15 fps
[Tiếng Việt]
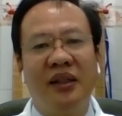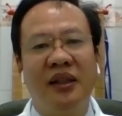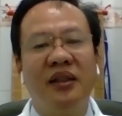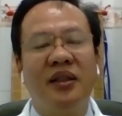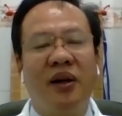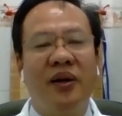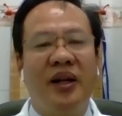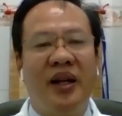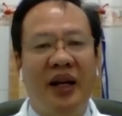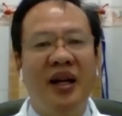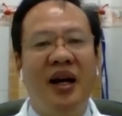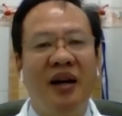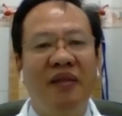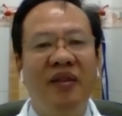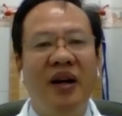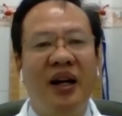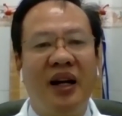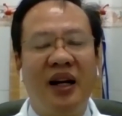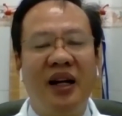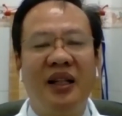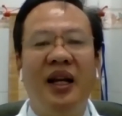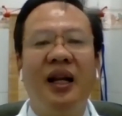sinh sôi nảy nở và
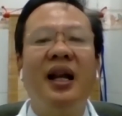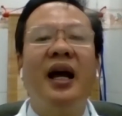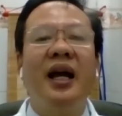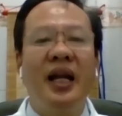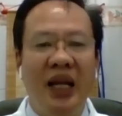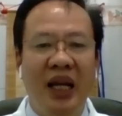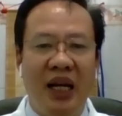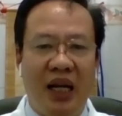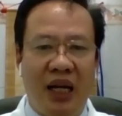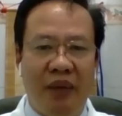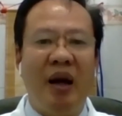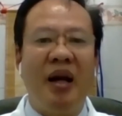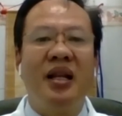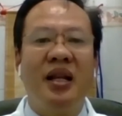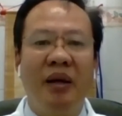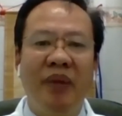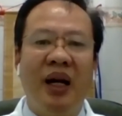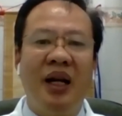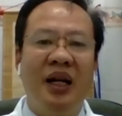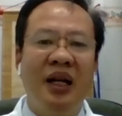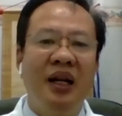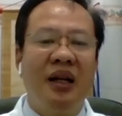nó có thể lây cái bệnh cho
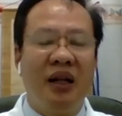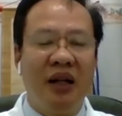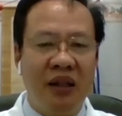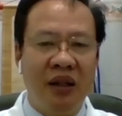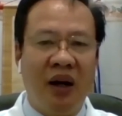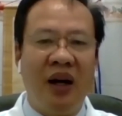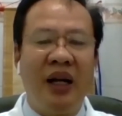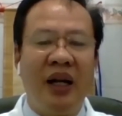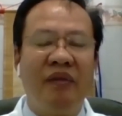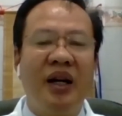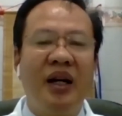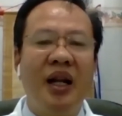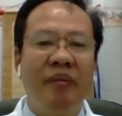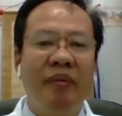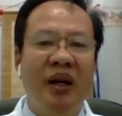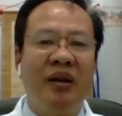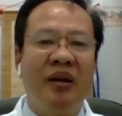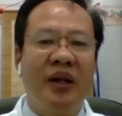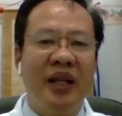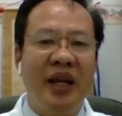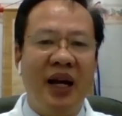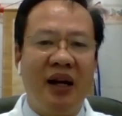mình ngoài cái vấn đề bệnh
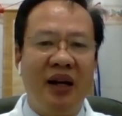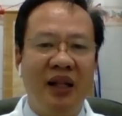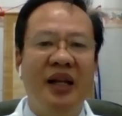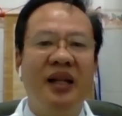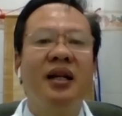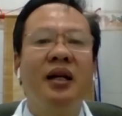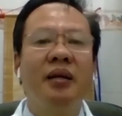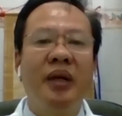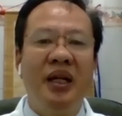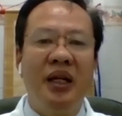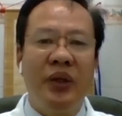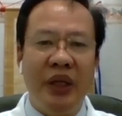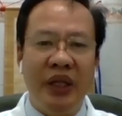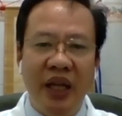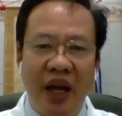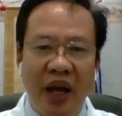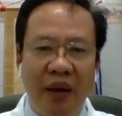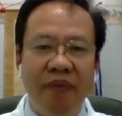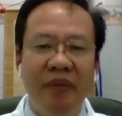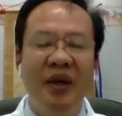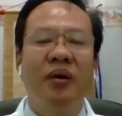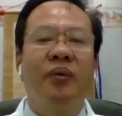ngoài da có thể những cái bệnh truyền
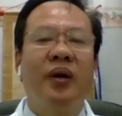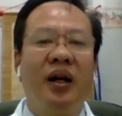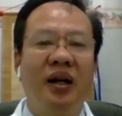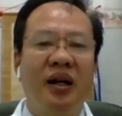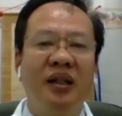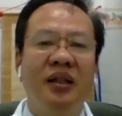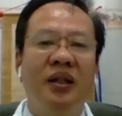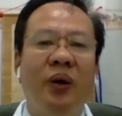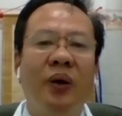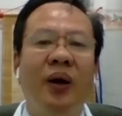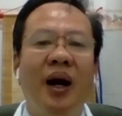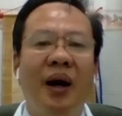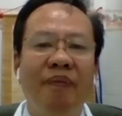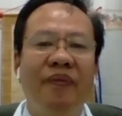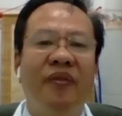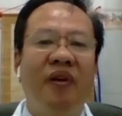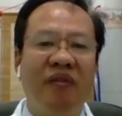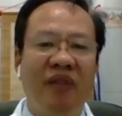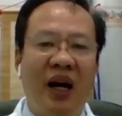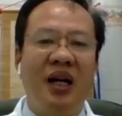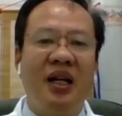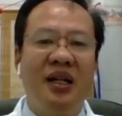nhiễm qua các đường hô hấp
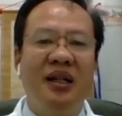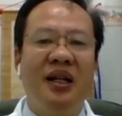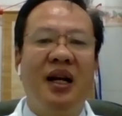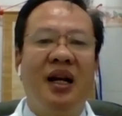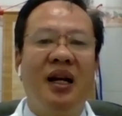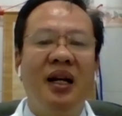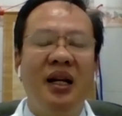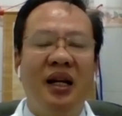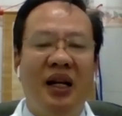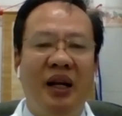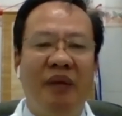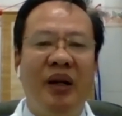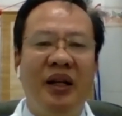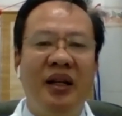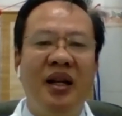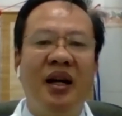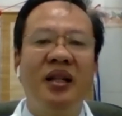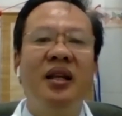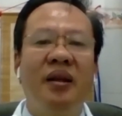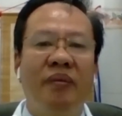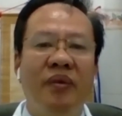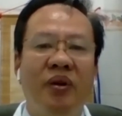vân vân như là cái bệnh do
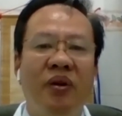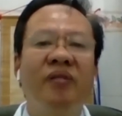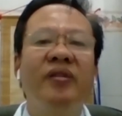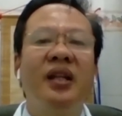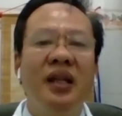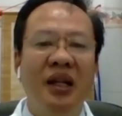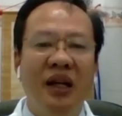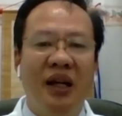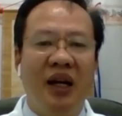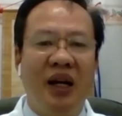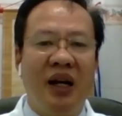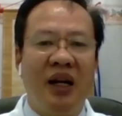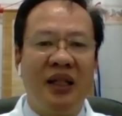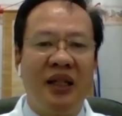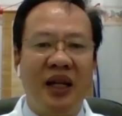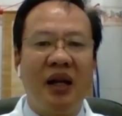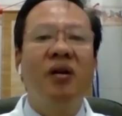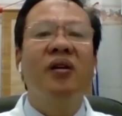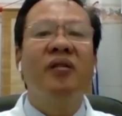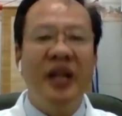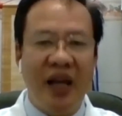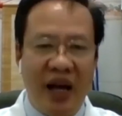nhiễm covid uh, à, sars
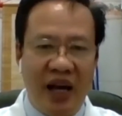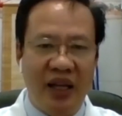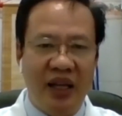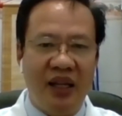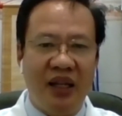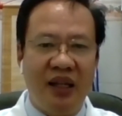cov 2